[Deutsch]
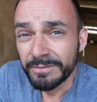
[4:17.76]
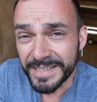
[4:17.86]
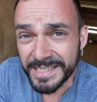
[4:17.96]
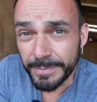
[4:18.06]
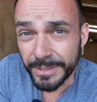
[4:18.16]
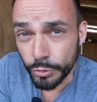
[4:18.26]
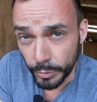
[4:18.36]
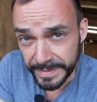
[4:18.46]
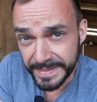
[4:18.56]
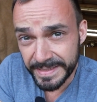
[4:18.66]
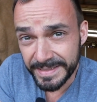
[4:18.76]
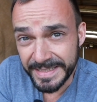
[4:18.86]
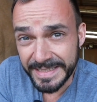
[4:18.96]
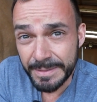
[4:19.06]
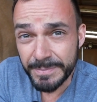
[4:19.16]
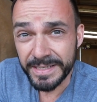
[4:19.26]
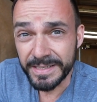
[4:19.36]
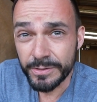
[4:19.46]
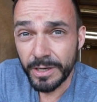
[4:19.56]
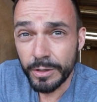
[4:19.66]
Was aber toll ist, die gibt es
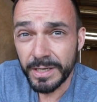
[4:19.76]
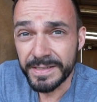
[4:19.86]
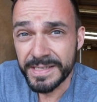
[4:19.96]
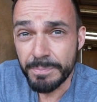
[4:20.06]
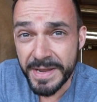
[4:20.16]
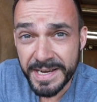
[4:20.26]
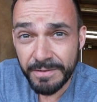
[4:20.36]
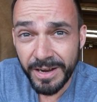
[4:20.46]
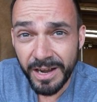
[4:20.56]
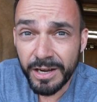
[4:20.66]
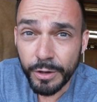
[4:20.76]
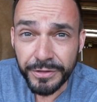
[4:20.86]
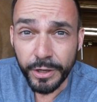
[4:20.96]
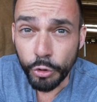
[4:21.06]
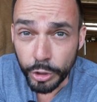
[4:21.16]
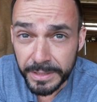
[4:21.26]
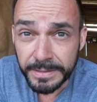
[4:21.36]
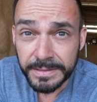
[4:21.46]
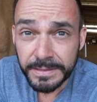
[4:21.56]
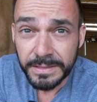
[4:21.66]
also auch als Meterware auf der
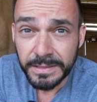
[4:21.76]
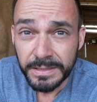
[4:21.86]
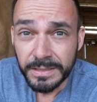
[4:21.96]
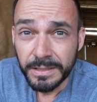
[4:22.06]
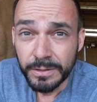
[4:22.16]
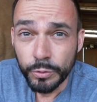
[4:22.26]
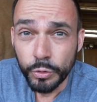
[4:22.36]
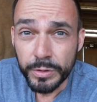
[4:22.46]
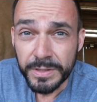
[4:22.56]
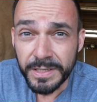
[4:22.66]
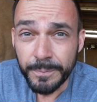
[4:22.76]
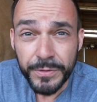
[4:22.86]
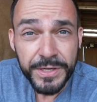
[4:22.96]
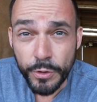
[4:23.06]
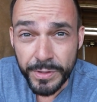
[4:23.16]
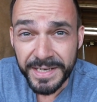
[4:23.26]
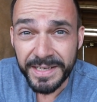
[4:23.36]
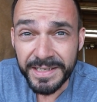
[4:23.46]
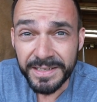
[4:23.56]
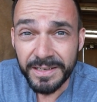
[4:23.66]
Rolle. Und ähm, die könnt ihr
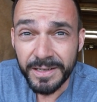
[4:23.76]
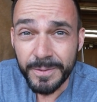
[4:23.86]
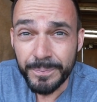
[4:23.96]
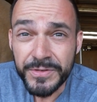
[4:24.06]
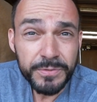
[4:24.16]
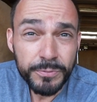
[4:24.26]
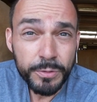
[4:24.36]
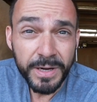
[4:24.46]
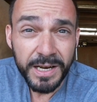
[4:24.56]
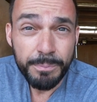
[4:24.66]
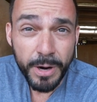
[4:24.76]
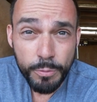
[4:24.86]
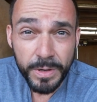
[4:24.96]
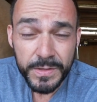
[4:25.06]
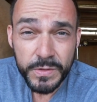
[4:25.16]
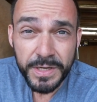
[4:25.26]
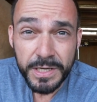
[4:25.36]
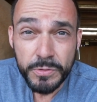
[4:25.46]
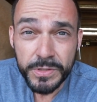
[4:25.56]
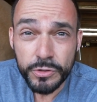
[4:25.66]
dann ähm, nicht im normalen Baumarkt,
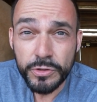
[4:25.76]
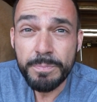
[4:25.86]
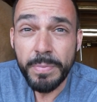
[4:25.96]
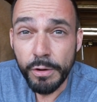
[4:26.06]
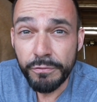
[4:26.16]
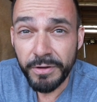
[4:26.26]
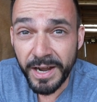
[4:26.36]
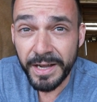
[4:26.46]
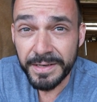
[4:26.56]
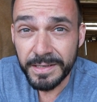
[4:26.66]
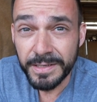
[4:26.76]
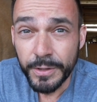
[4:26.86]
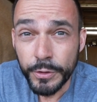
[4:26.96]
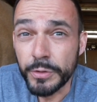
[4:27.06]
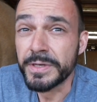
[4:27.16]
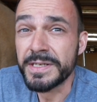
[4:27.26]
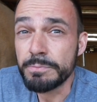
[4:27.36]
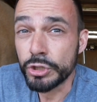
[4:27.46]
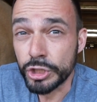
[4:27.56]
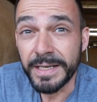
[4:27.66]
sondern die müsst ihr schon im Baufachhandel könnt ihr
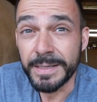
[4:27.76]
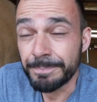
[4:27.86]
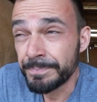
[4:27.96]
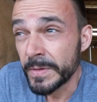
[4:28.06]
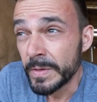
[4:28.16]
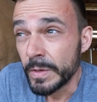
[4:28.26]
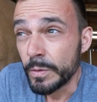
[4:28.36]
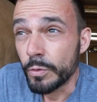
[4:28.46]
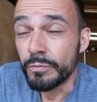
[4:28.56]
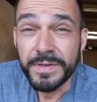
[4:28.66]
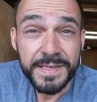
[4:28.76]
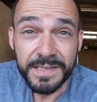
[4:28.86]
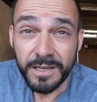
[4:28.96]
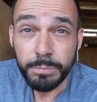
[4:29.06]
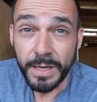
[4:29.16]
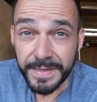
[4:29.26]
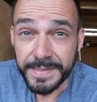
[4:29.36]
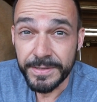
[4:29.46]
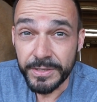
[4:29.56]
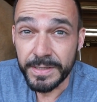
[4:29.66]
die bestellen. Und wie gesagt,
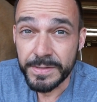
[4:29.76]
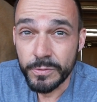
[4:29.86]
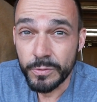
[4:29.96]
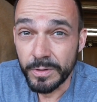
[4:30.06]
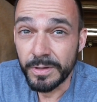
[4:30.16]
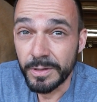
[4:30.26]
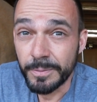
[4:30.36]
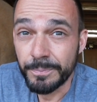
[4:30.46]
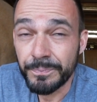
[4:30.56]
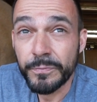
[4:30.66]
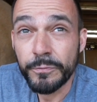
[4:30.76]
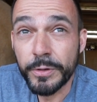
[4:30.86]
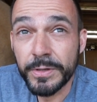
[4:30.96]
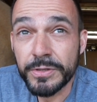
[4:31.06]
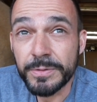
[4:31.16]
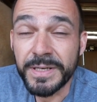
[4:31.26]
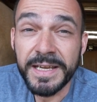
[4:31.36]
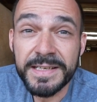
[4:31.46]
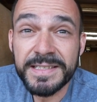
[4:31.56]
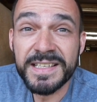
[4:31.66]
preislich also ähm, wirklich im
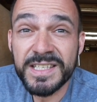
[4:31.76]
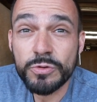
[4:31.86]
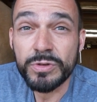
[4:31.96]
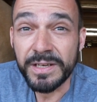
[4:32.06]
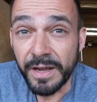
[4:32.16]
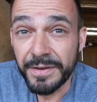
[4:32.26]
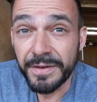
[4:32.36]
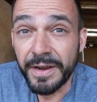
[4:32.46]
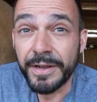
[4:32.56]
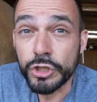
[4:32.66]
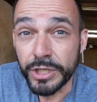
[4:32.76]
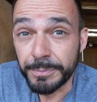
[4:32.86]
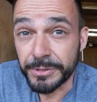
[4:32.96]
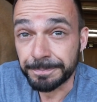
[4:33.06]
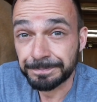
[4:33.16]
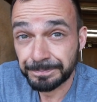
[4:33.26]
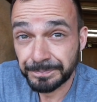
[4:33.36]
Gegensatz zu den anderen ein Schnäppchen.